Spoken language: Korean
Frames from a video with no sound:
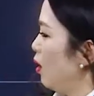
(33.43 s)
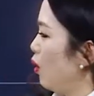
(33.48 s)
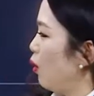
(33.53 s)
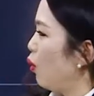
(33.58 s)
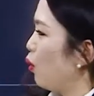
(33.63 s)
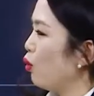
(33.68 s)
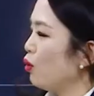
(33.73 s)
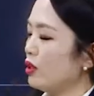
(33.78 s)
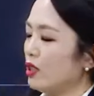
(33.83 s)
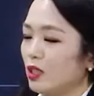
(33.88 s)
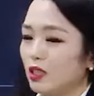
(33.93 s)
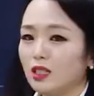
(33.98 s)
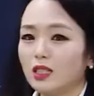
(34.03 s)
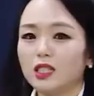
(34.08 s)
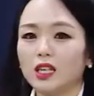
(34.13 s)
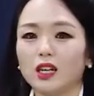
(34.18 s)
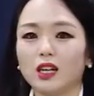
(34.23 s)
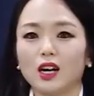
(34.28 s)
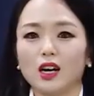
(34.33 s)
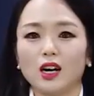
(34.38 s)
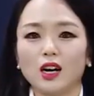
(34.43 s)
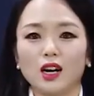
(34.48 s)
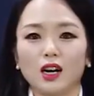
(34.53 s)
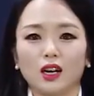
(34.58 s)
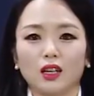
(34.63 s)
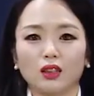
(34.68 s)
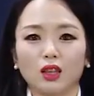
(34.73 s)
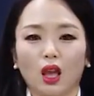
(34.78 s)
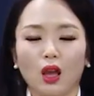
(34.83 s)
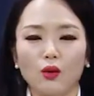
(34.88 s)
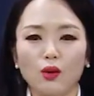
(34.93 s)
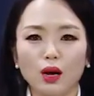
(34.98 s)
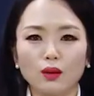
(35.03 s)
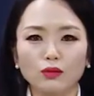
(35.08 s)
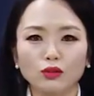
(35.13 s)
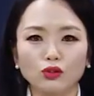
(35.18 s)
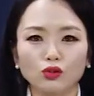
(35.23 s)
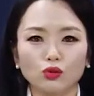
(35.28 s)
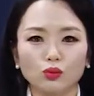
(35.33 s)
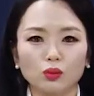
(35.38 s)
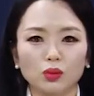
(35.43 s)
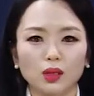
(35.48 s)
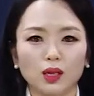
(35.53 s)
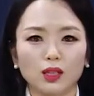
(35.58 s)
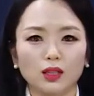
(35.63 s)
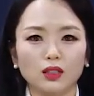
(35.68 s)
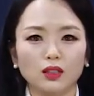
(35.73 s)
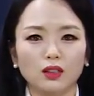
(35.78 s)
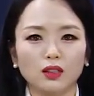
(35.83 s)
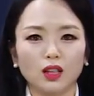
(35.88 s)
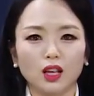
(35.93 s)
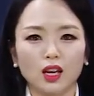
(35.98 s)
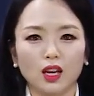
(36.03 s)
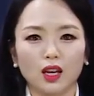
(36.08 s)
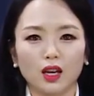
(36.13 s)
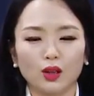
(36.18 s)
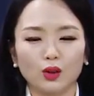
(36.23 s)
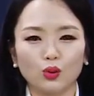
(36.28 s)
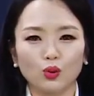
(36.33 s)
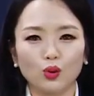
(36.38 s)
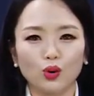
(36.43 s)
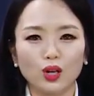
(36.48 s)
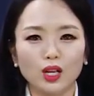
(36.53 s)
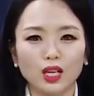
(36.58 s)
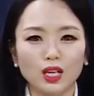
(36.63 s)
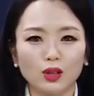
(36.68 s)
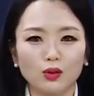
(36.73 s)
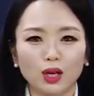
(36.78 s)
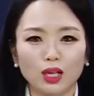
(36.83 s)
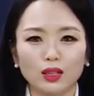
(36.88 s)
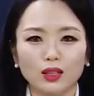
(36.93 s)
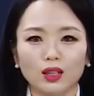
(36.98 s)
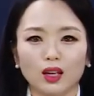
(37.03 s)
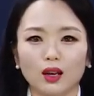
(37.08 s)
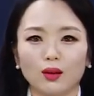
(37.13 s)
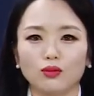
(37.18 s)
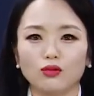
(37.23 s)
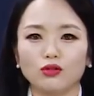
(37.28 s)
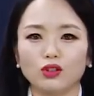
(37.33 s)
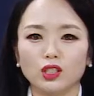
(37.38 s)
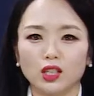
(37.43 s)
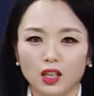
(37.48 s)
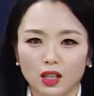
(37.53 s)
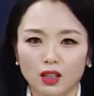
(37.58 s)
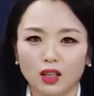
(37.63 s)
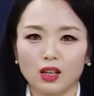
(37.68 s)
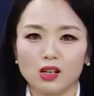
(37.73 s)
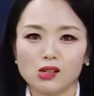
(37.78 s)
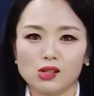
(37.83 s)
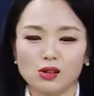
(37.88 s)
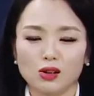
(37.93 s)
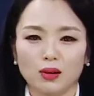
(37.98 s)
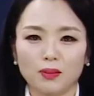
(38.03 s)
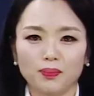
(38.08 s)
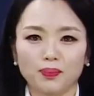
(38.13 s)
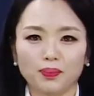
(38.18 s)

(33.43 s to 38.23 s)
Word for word: 오늘은 제가 대화문 준비했는데 논리관계 문제에 대해서